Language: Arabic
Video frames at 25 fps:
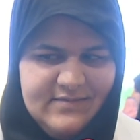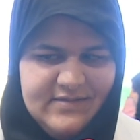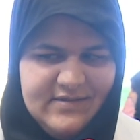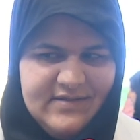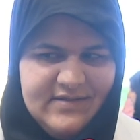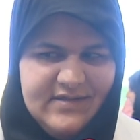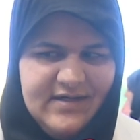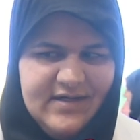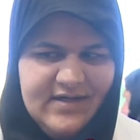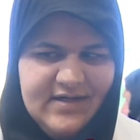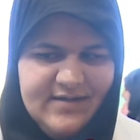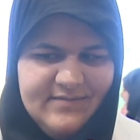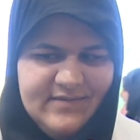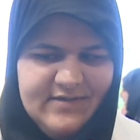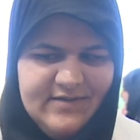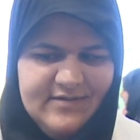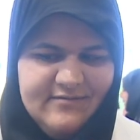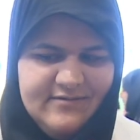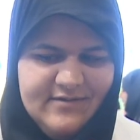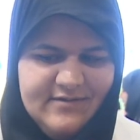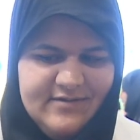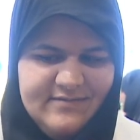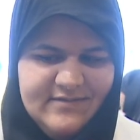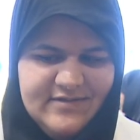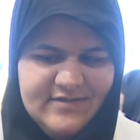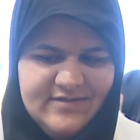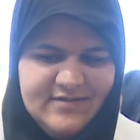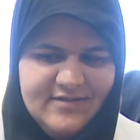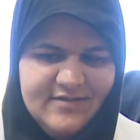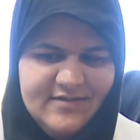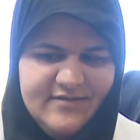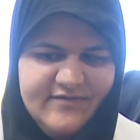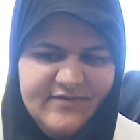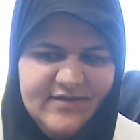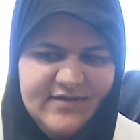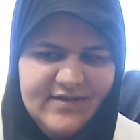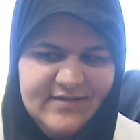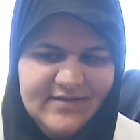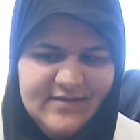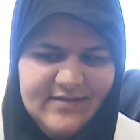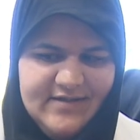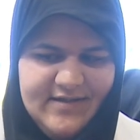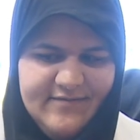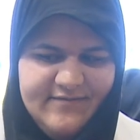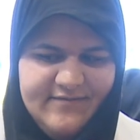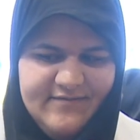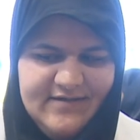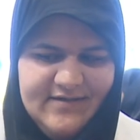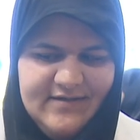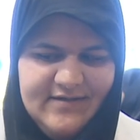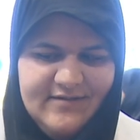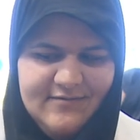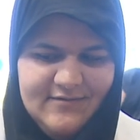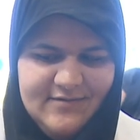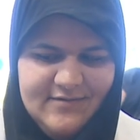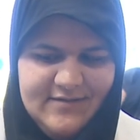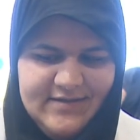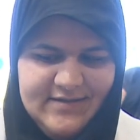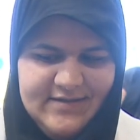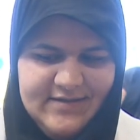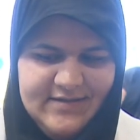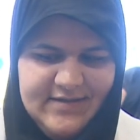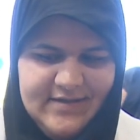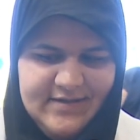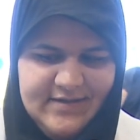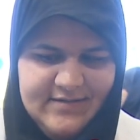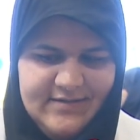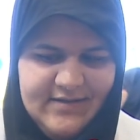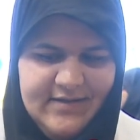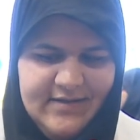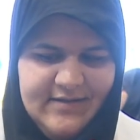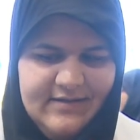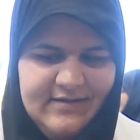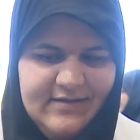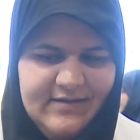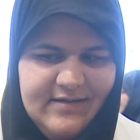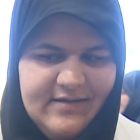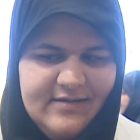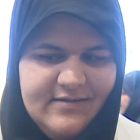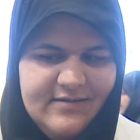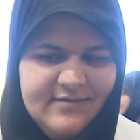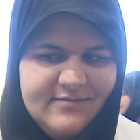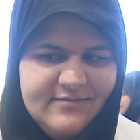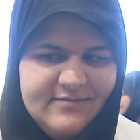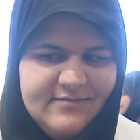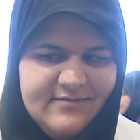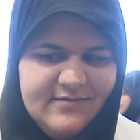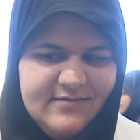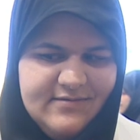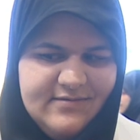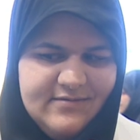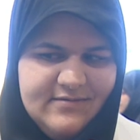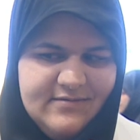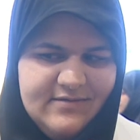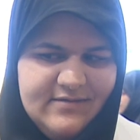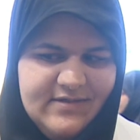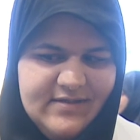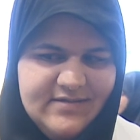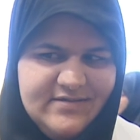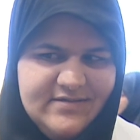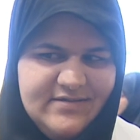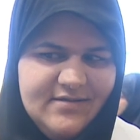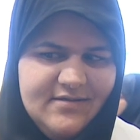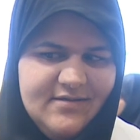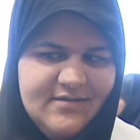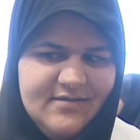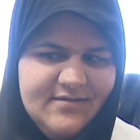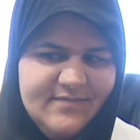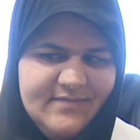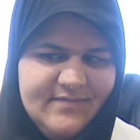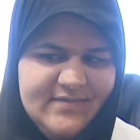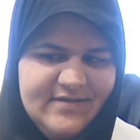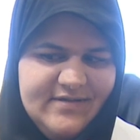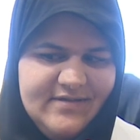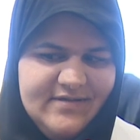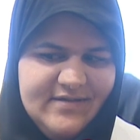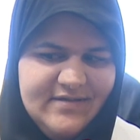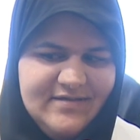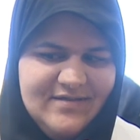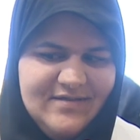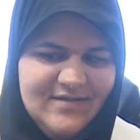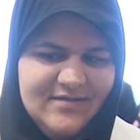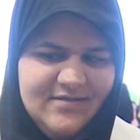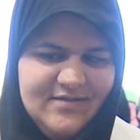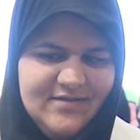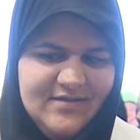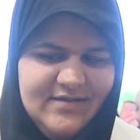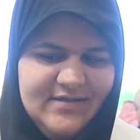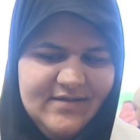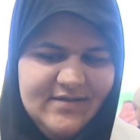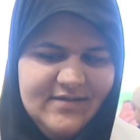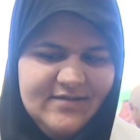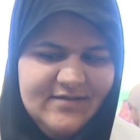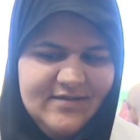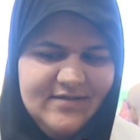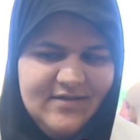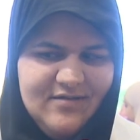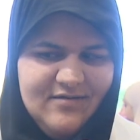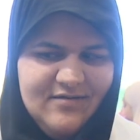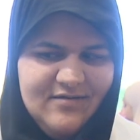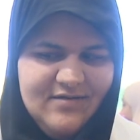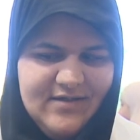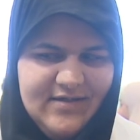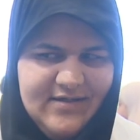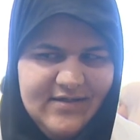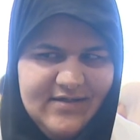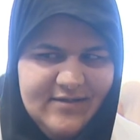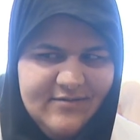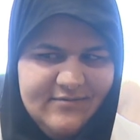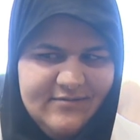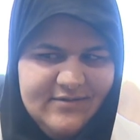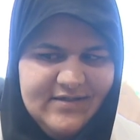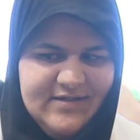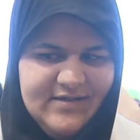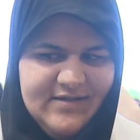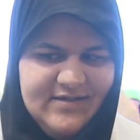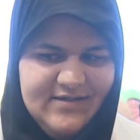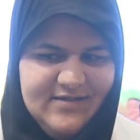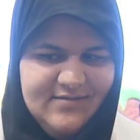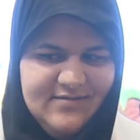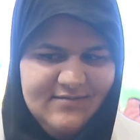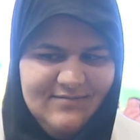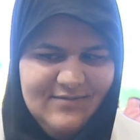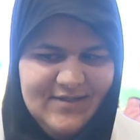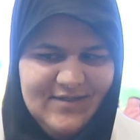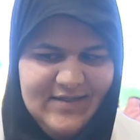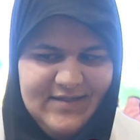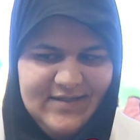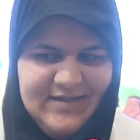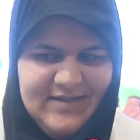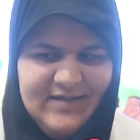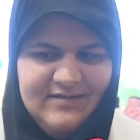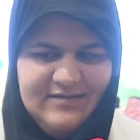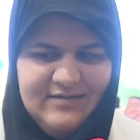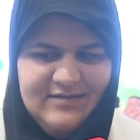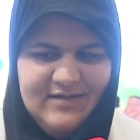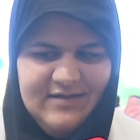كامل والمشرفين فيه والإدارة وأشكر من دراسة الحجة الثانوية للبنات